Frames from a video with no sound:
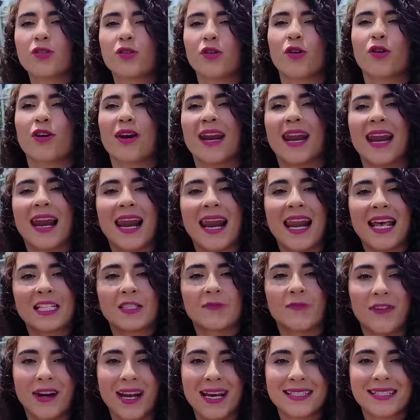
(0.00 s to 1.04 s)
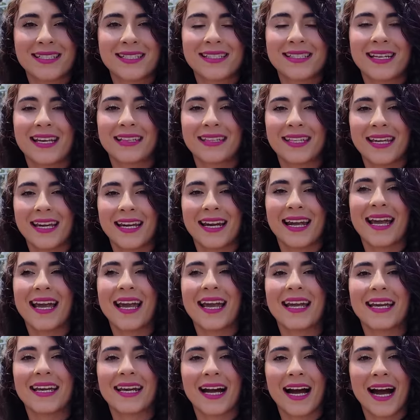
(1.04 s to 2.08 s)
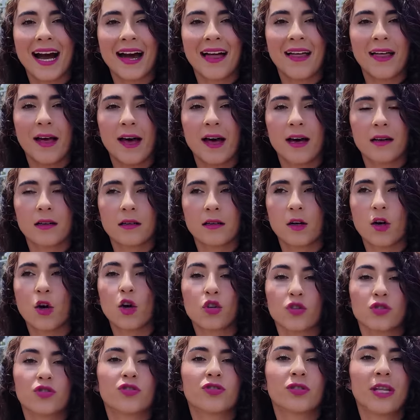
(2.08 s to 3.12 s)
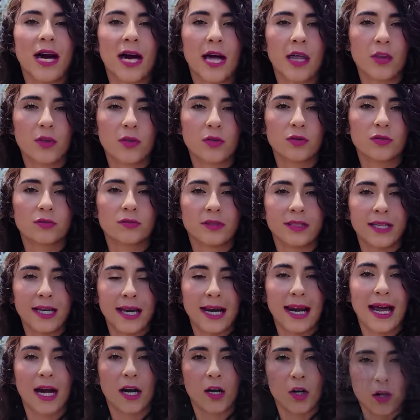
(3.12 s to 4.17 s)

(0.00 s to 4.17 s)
son las frases que tiene en cada costado de la